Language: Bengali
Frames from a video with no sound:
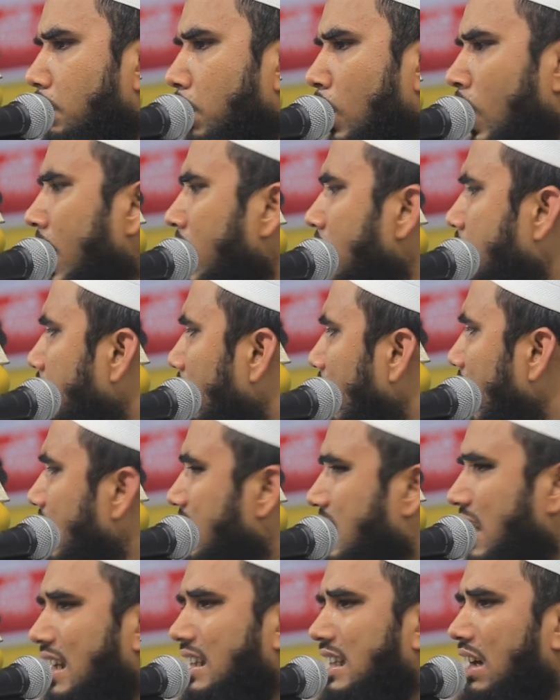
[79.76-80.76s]
বয়স হয়ে
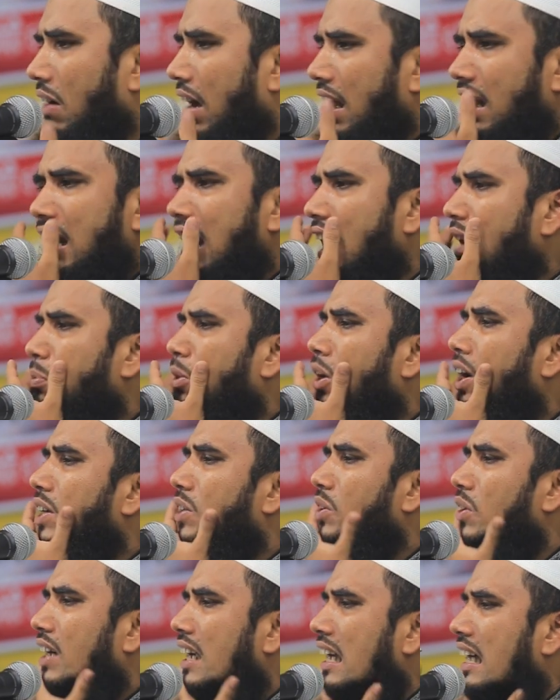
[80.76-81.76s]
যায় তাও আল্লাহর ভয়
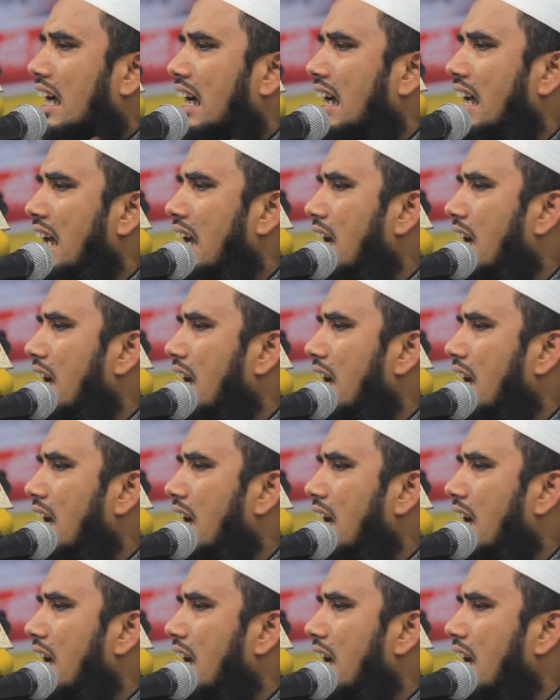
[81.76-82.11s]
ঢোকে না